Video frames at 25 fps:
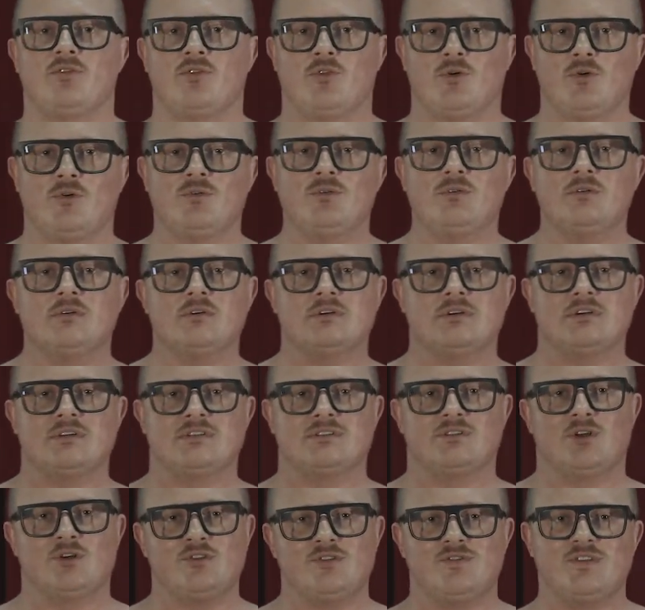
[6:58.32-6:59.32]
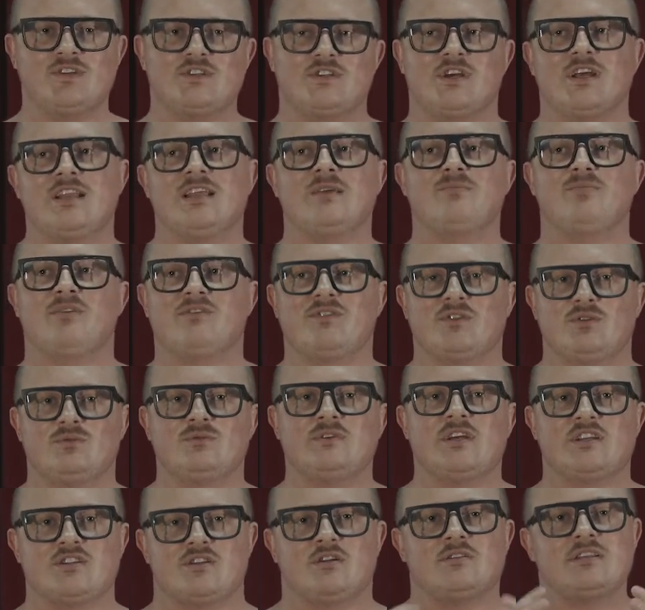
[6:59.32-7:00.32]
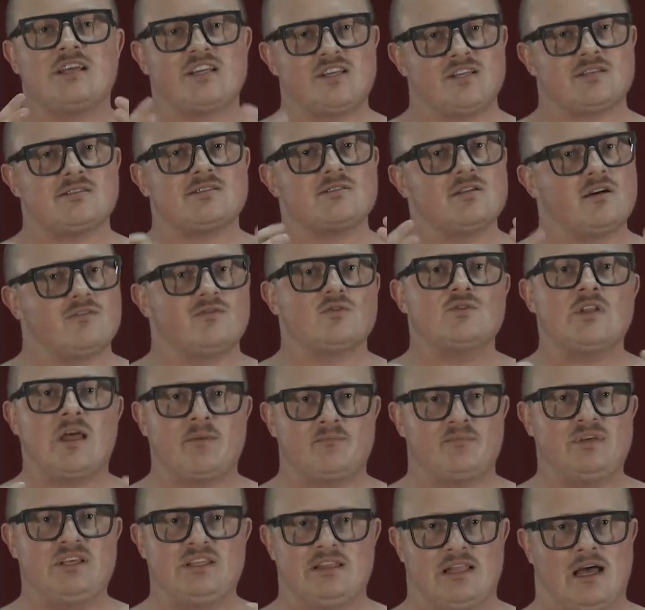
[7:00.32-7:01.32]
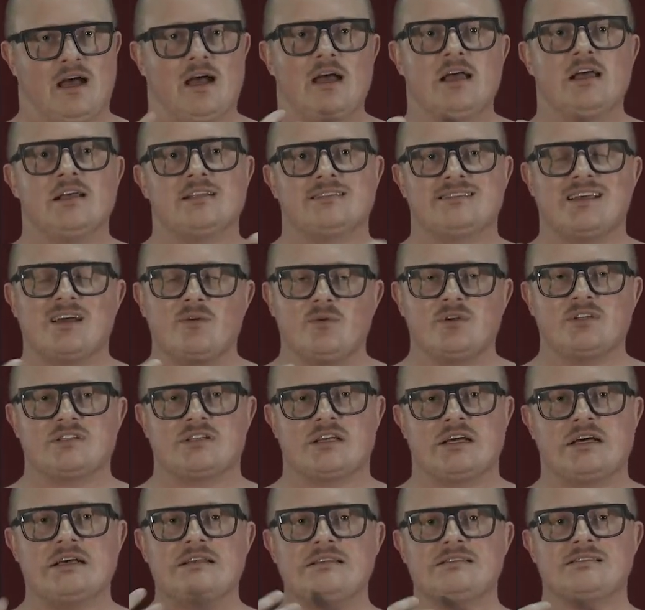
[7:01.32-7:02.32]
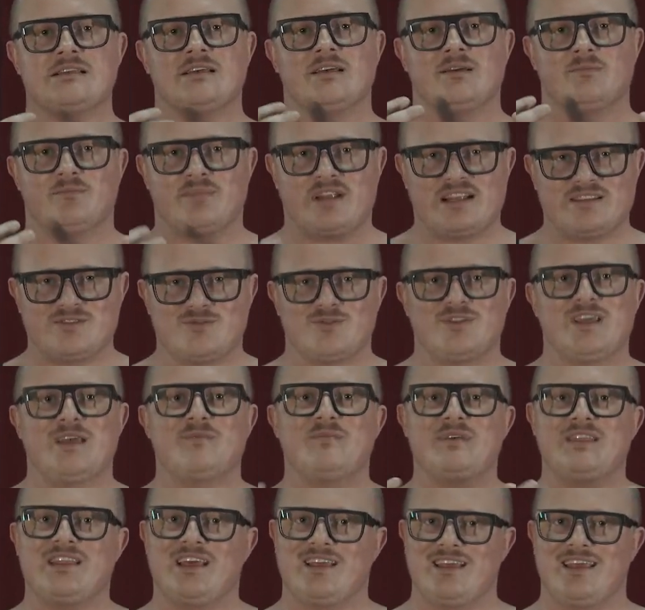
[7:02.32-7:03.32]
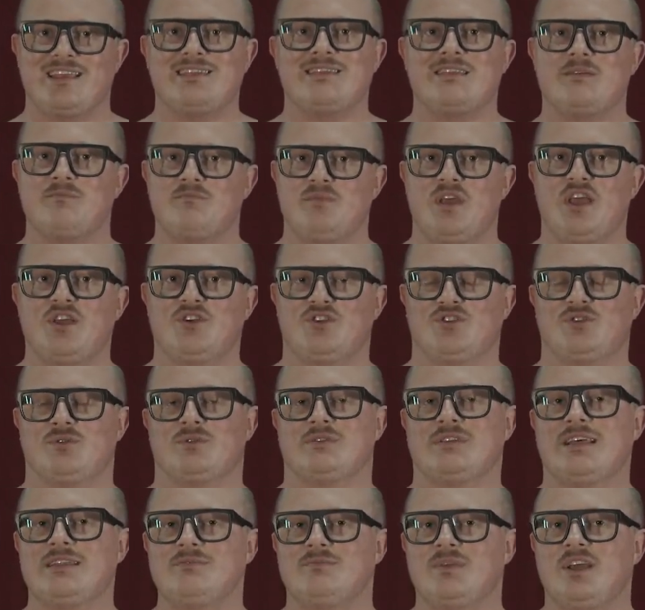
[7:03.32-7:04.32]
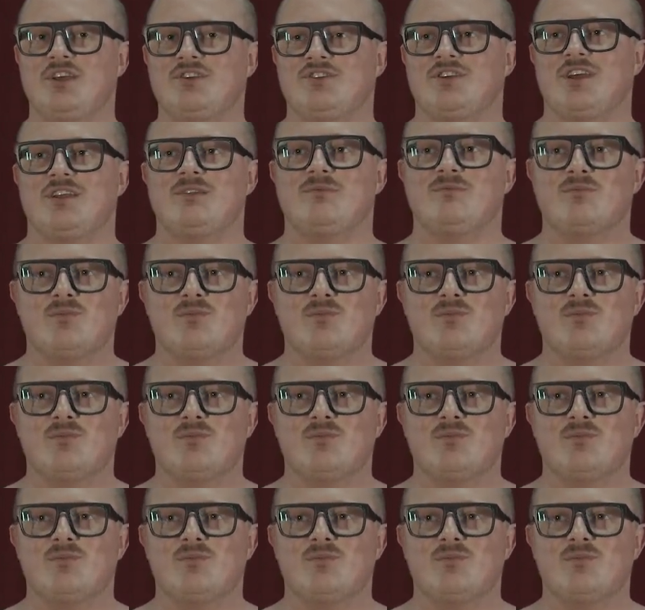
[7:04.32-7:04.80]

tu to ćwiczenie powoduje, że ona się znowu napina. Cały czas pracujemy na jednym mięśniu. Ten mięsień